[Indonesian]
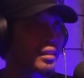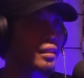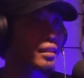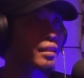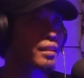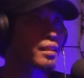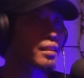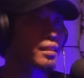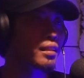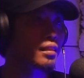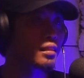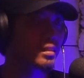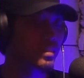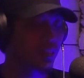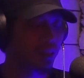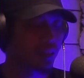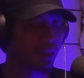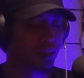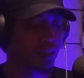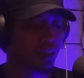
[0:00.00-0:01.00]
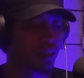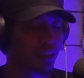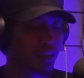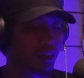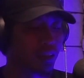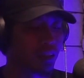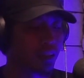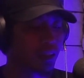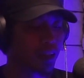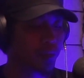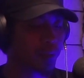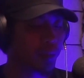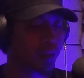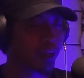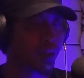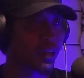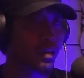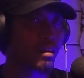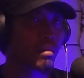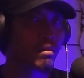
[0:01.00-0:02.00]
ini ini eh, apa
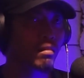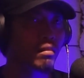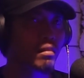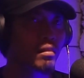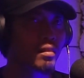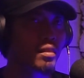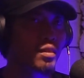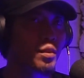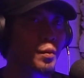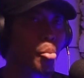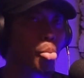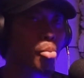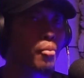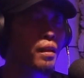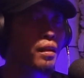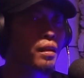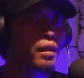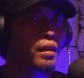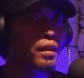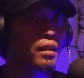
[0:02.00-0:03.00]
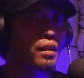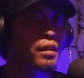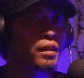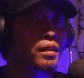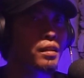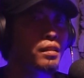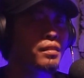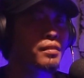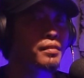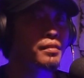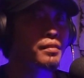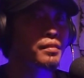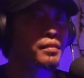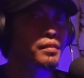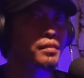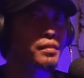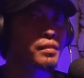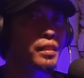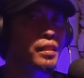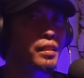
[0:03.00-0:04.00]
ya kalau
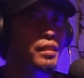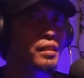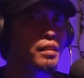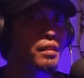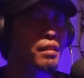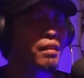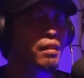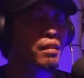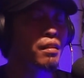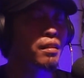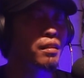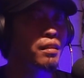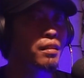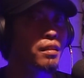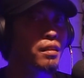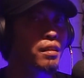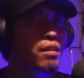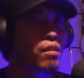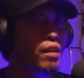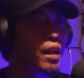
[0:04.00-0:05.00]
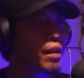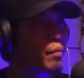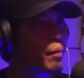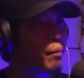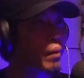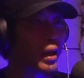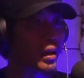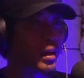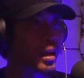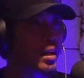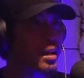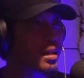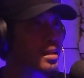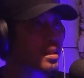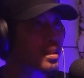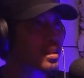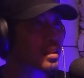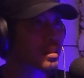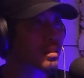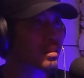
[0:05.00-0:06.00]
jadi eh, orang pemarah
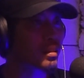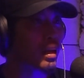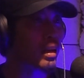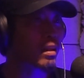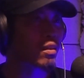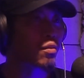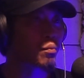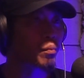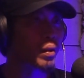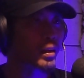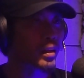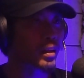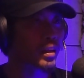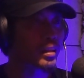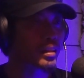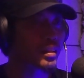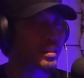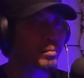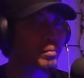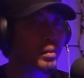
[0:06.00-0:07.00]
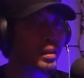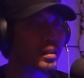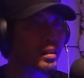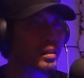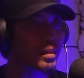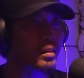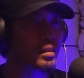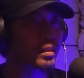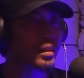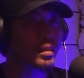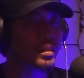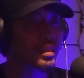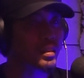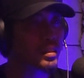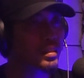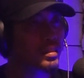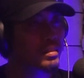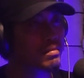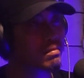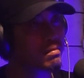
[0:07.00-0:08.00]
kalau yeah. pakai ini bahkan
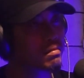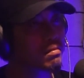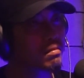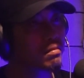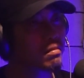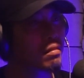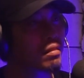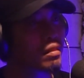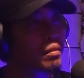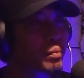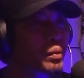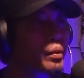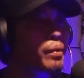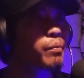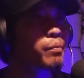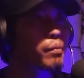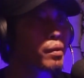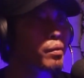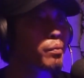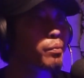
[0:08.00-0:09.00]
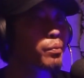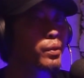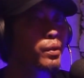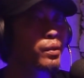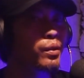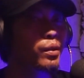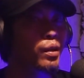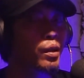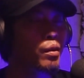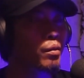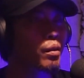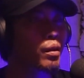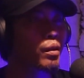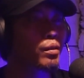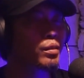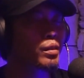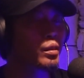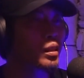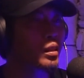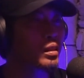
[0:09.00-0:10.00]
nanti lebih lebih
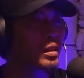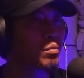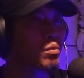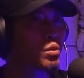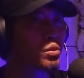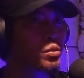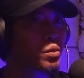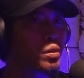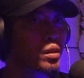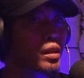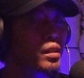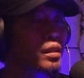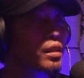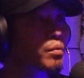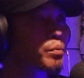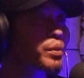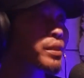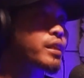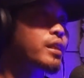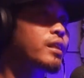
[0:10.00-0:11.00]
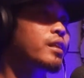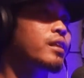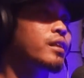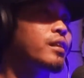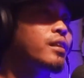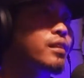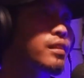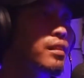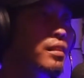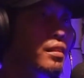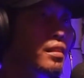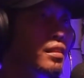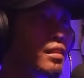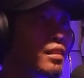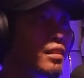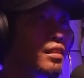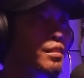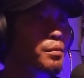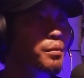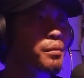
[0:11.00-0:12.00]
eh, tingkat emosionalnya lebih tinggi
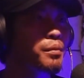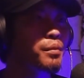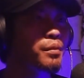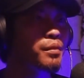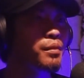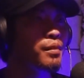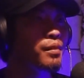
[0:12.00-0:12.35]
itu